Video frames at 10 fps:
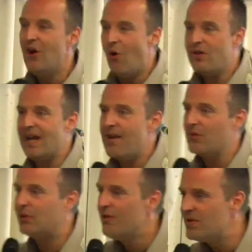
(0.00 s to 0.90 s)
aucun
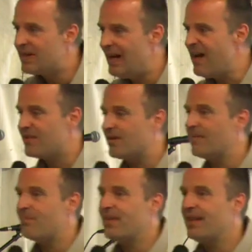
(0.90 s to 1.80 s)
d'entre nous serait là.
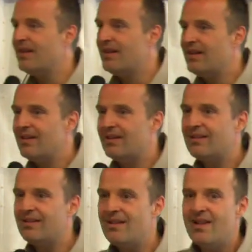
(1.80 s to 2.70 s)

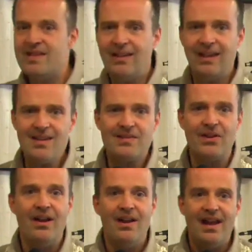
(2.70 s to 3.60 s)
Si Christ
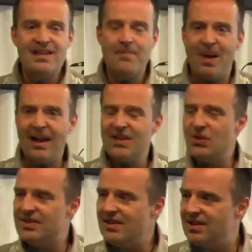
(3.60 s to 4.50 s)
n'était pas
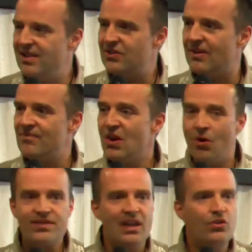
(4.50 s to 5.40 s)
ressuscité, on
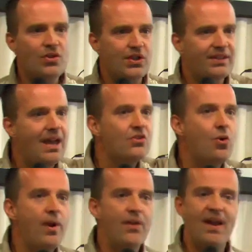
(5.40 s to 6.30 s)
serait tous en train de
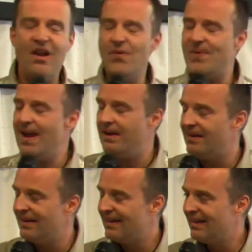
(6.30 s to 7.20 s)
courir vers l'enfer.
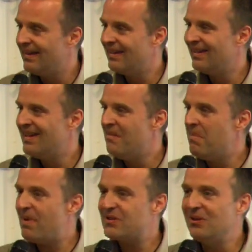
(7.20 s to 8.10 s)
Mais
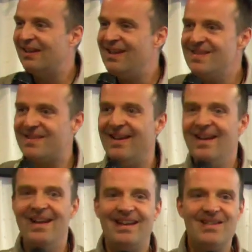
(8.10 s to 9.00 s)
parce que Christ
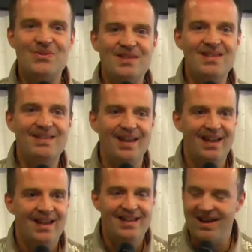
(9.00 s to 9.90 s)
est ressuscité,
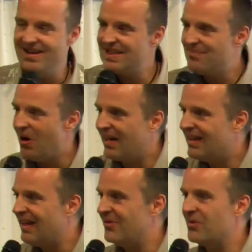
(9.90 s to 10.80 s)
il y a un espoir qui est
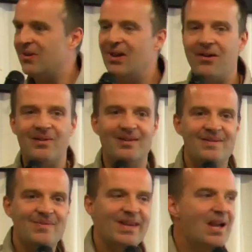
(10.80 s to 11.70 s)
là dans nos cœurs.
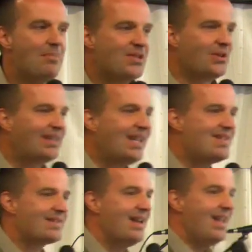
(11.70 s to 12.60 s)
Parce que
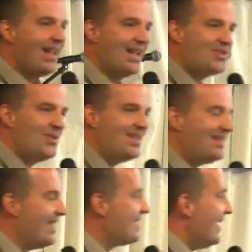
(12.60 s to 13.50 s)
Christ est
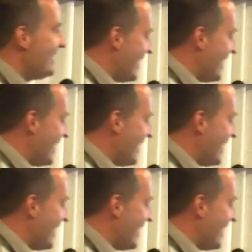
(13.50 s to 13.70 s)
ressuscité, il y a